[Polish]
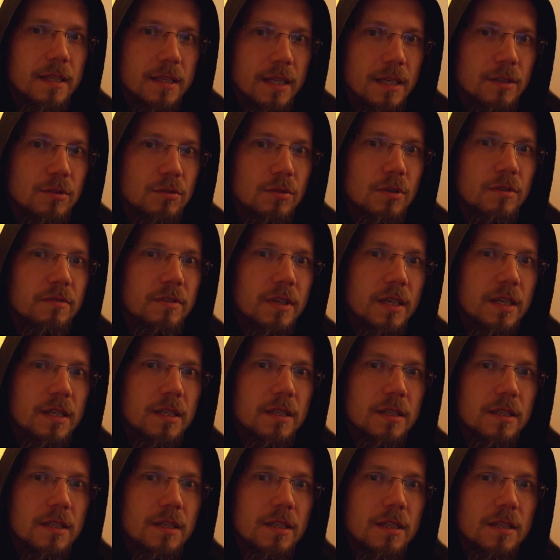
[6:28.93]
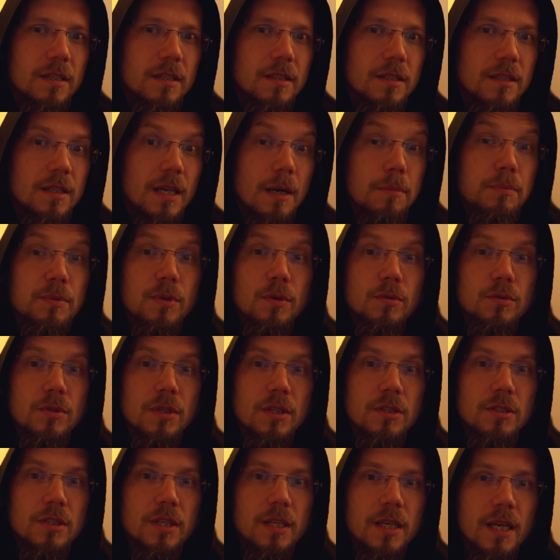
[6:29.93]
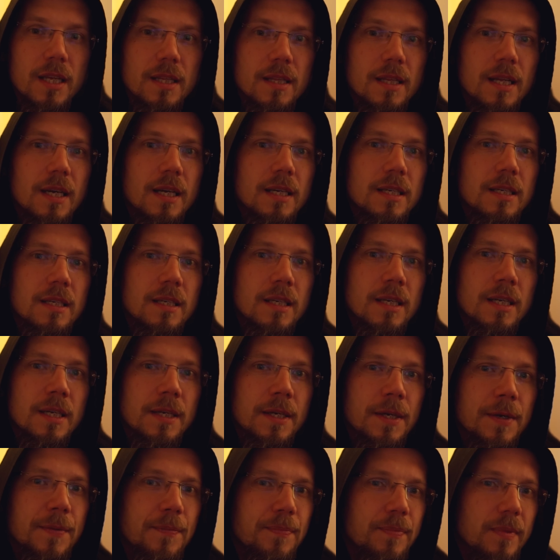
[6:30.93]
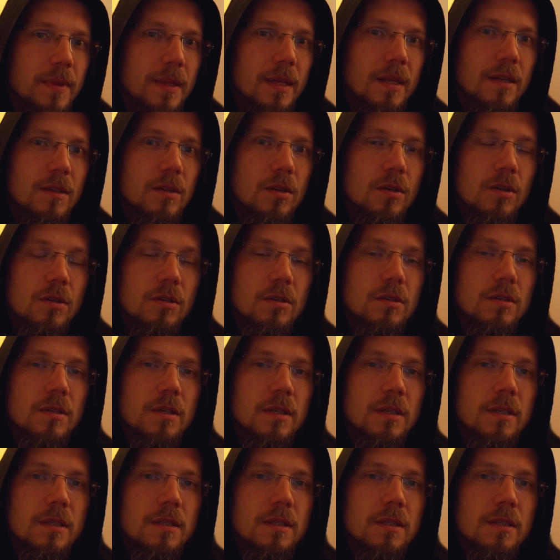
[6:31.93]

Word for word: ten człowiek kapnął się, że jednak no